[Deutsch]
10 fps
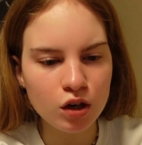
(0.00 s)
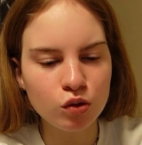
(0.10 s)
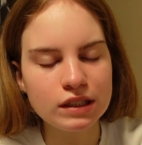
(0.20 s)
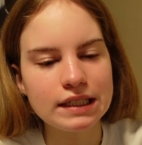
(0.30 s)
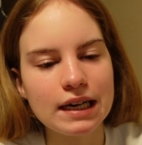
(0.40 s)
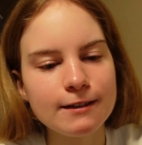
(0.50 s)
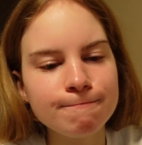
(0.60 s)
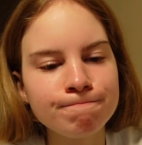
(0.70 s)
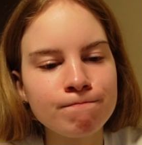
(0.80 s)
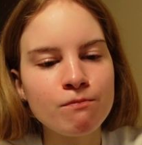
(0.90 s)
Und dann
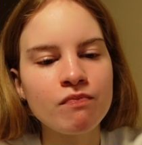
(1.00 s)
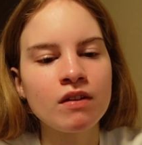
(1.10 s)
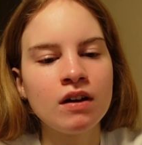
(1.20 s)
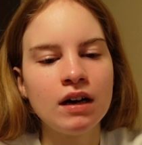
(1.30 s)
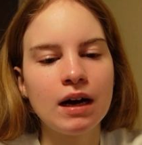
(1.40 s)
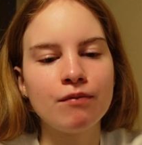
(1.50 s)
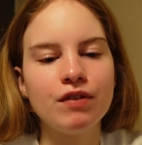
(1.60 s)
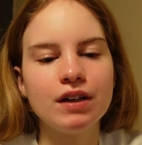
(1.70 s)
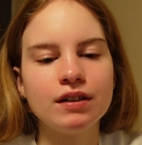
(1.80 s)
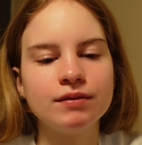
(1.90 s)
haben
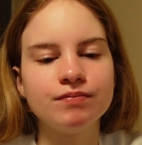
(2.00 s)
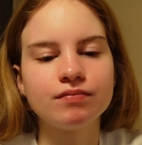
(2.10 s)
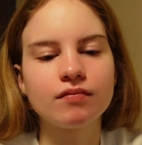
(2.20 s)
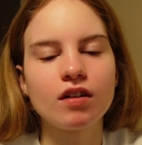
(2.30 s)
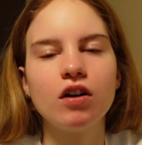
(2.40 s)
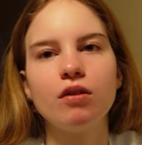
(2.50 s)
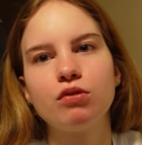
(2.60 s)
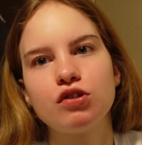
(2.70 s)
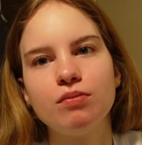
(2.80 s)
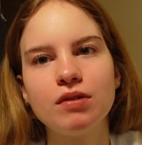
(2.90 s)
wir... Oh, ich
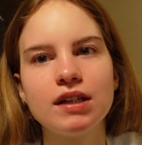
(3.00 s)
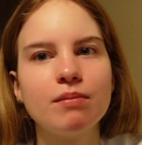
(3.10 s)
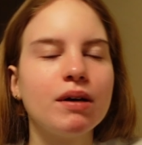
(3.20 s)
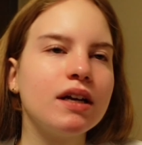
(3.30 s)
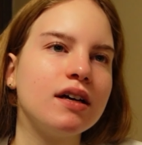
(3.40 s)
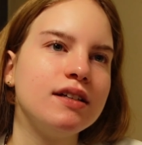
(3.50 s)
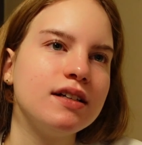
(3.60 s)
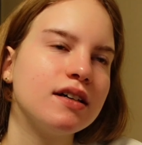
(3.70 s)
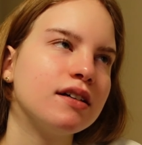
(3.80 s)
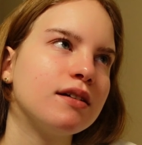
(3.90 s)
muss unbedingt meine
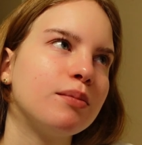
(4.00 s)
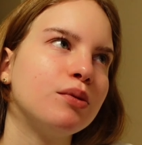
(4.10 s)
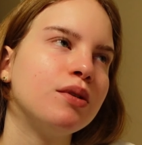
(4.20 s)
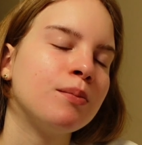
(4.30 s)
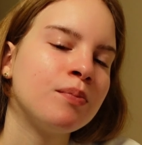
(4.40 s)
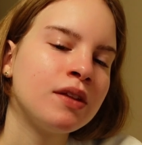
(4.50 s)
ID-Card abholen.